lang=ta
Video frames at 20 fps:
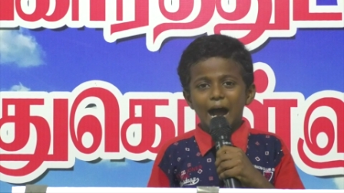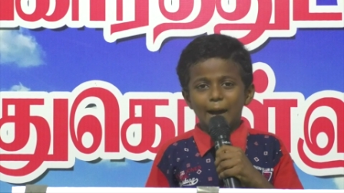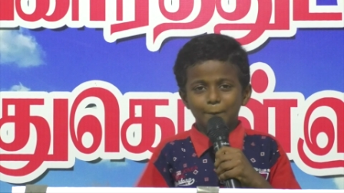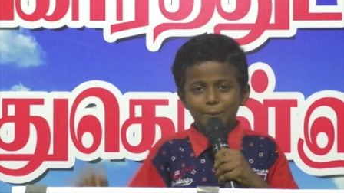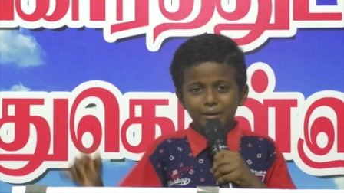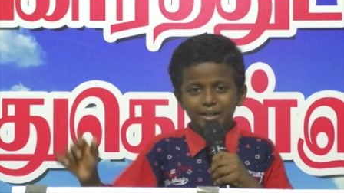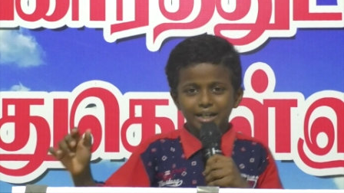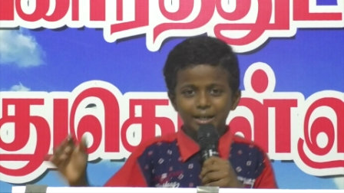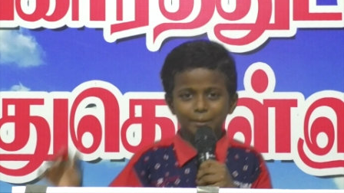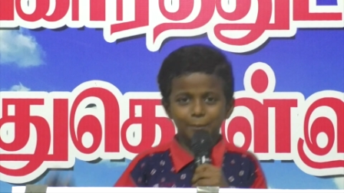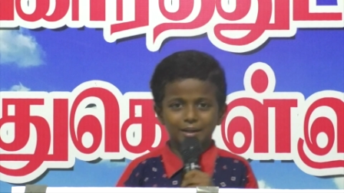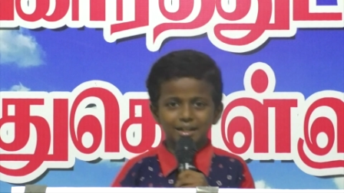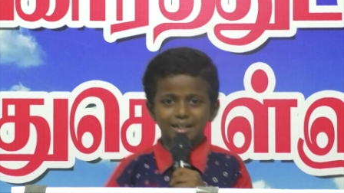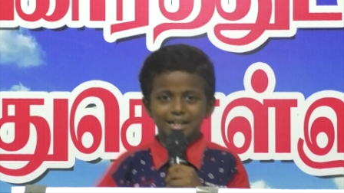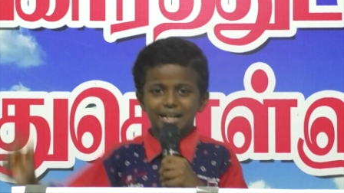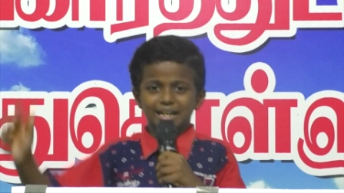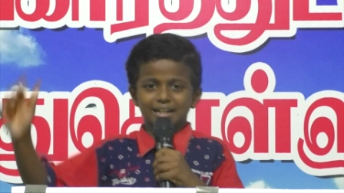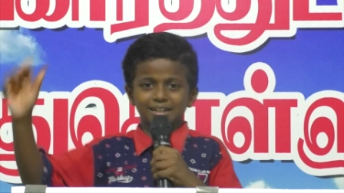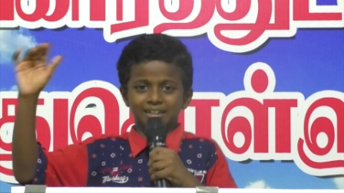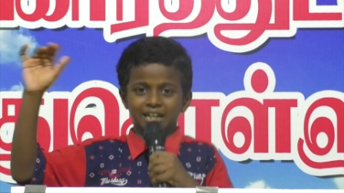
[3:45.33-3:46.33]
அப்போ என்ன
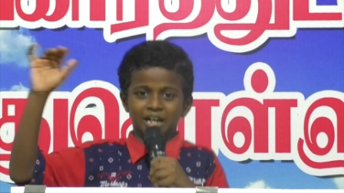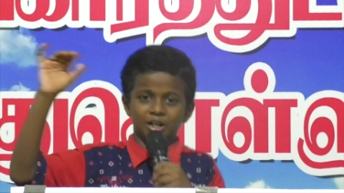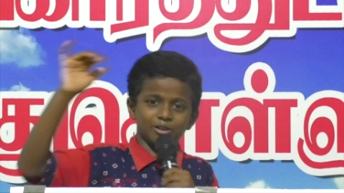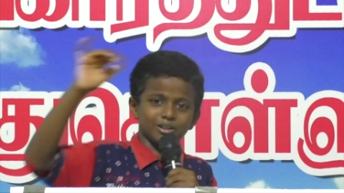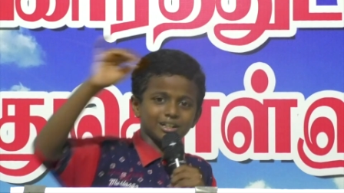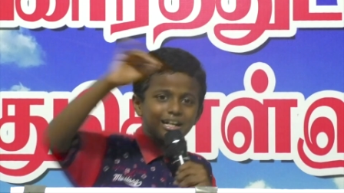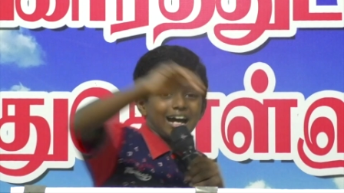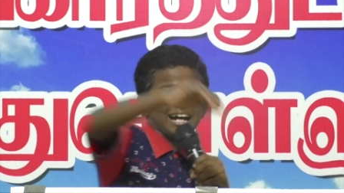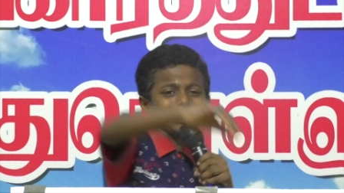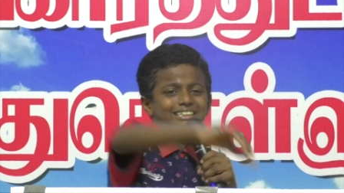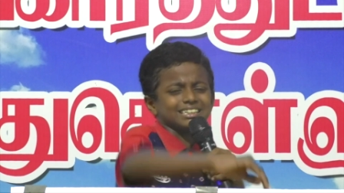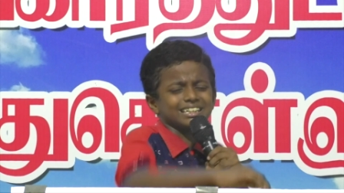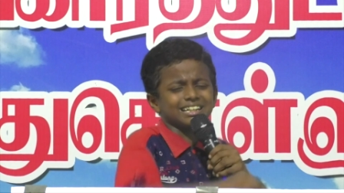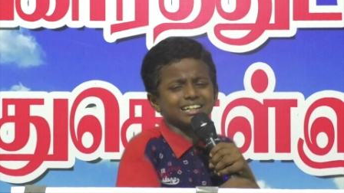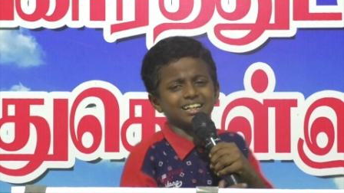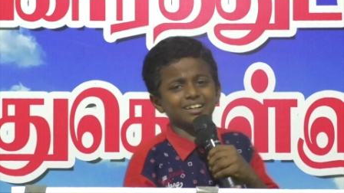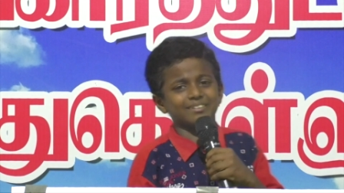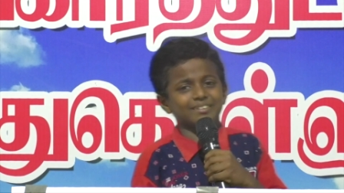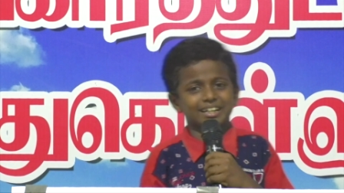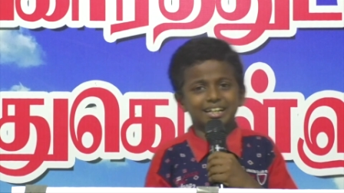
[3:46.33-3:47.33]
பண்ணுறாரு நடு
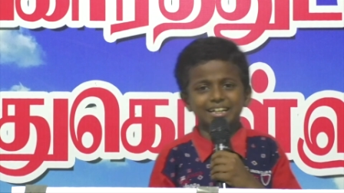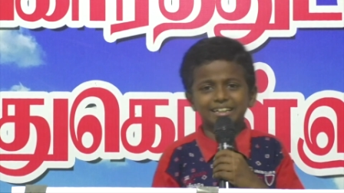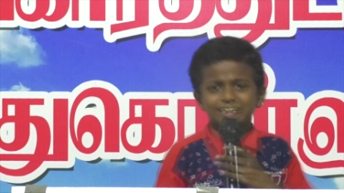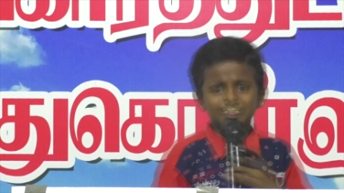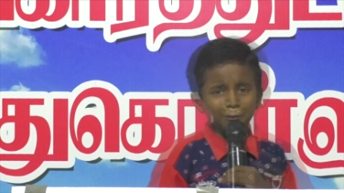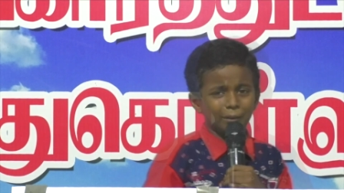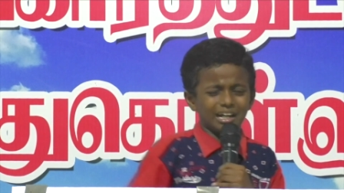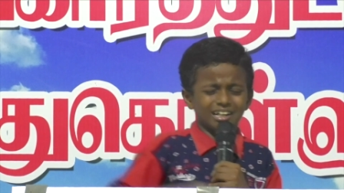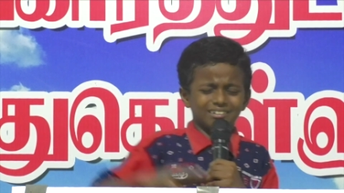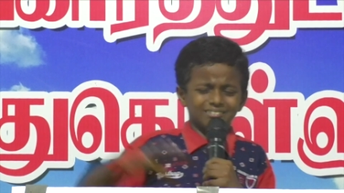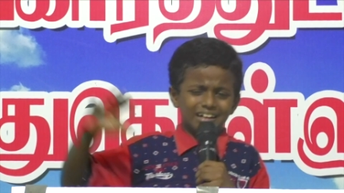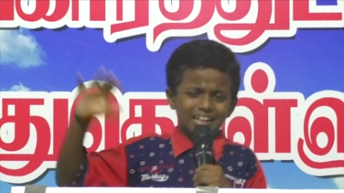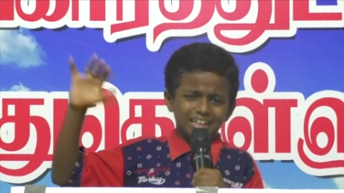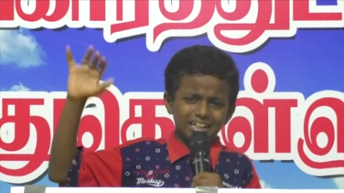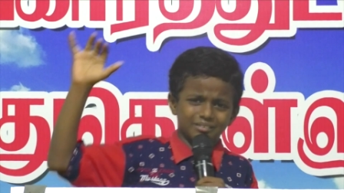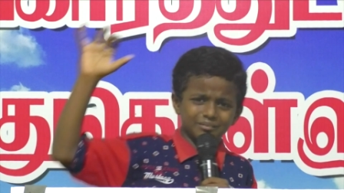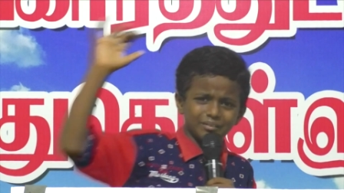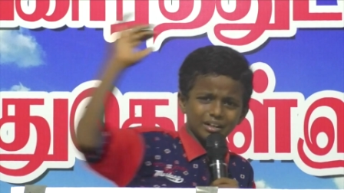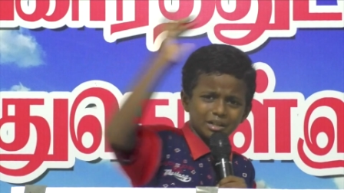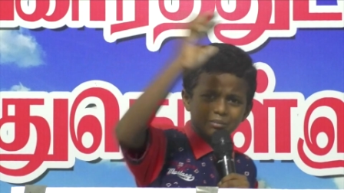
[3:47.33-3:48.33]
ராத்திரியில் வர
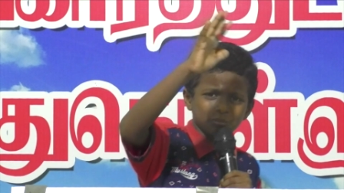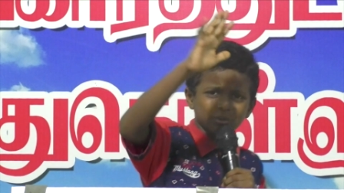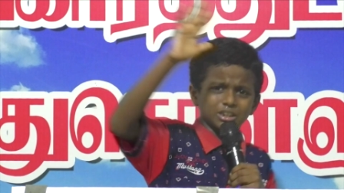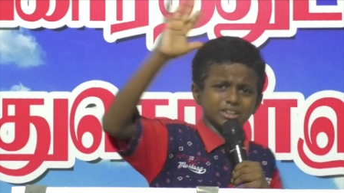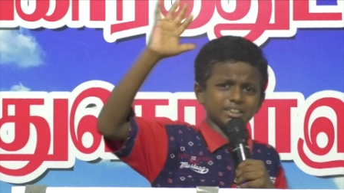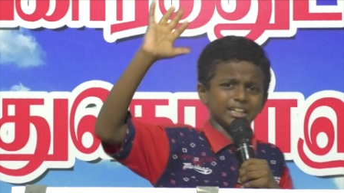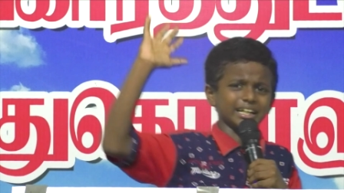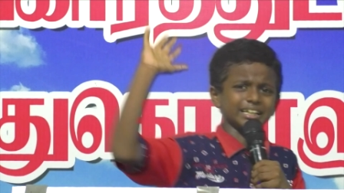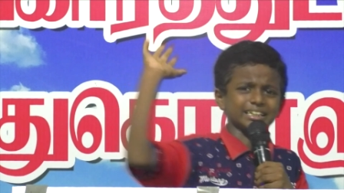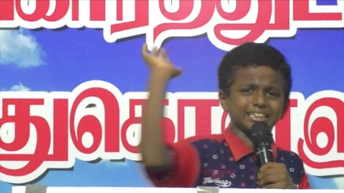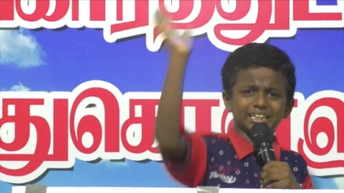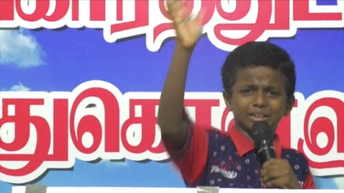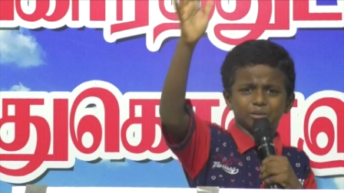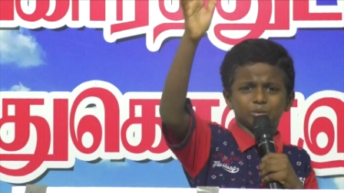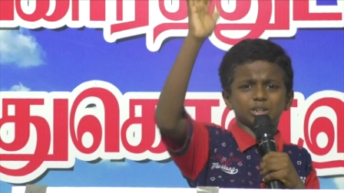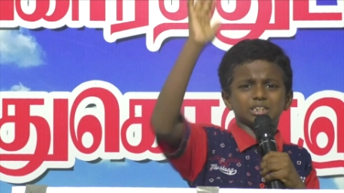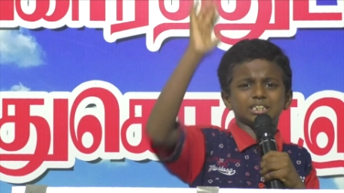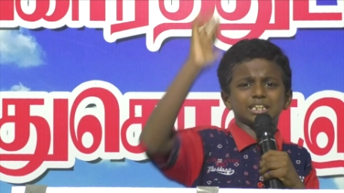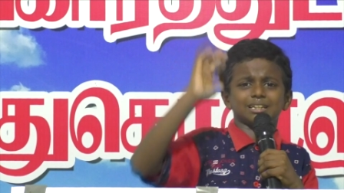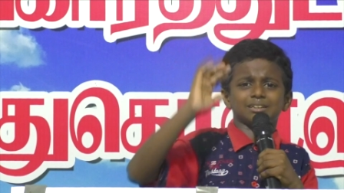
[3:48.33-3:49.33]
மனவாளன் வரும்போது எங்கே
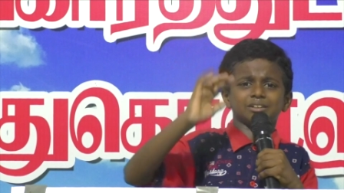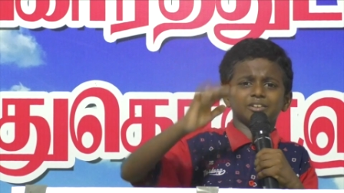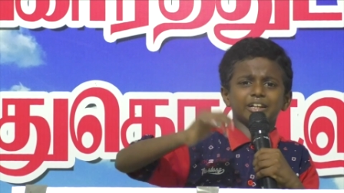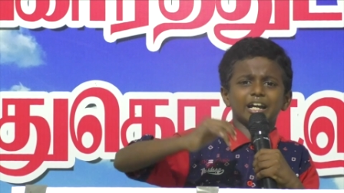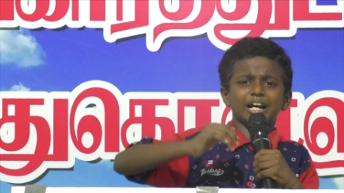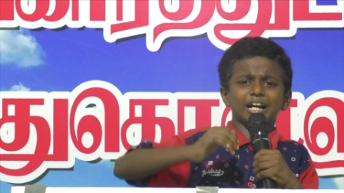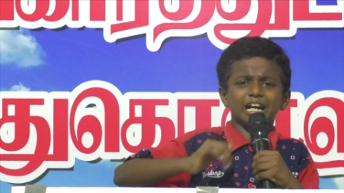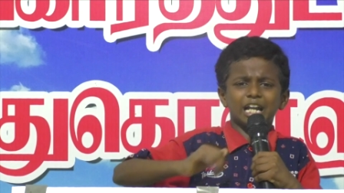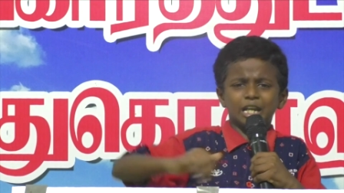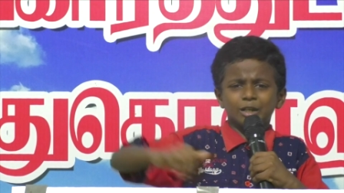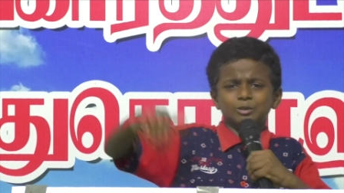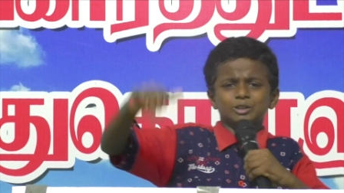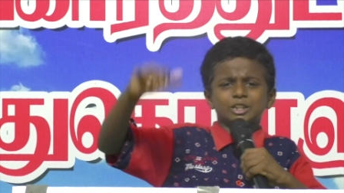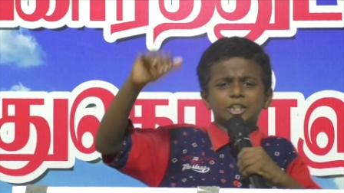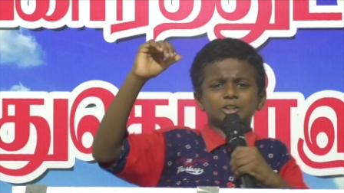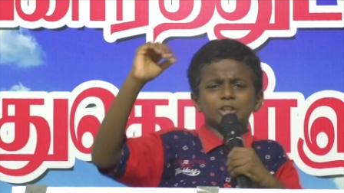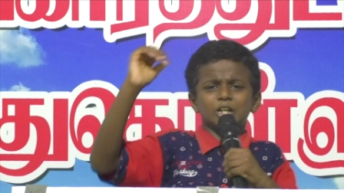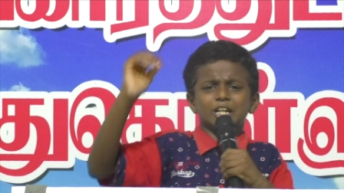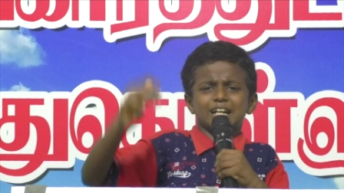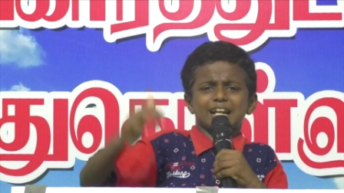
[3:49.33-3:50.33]
ஒரு சத்தம் எக்கால
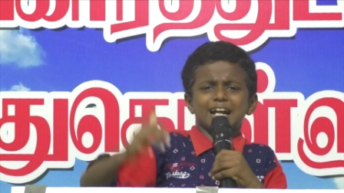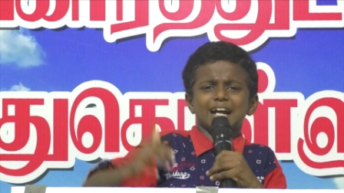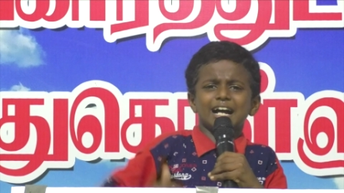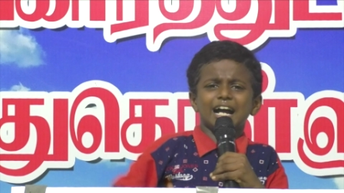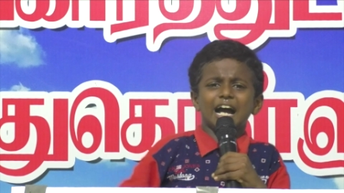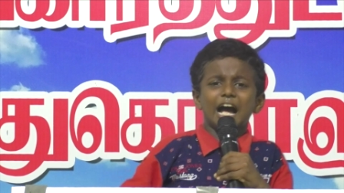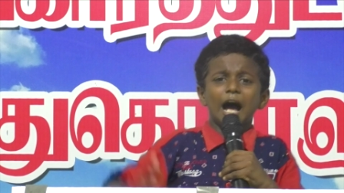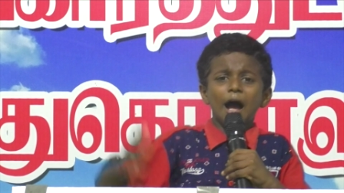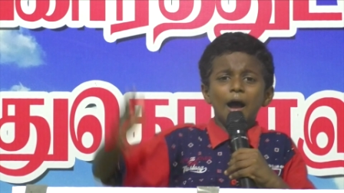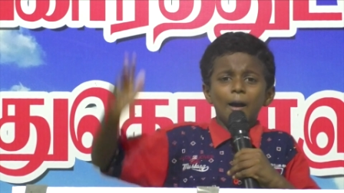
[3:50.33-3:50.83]
ஊதி சொல்கிறாங்க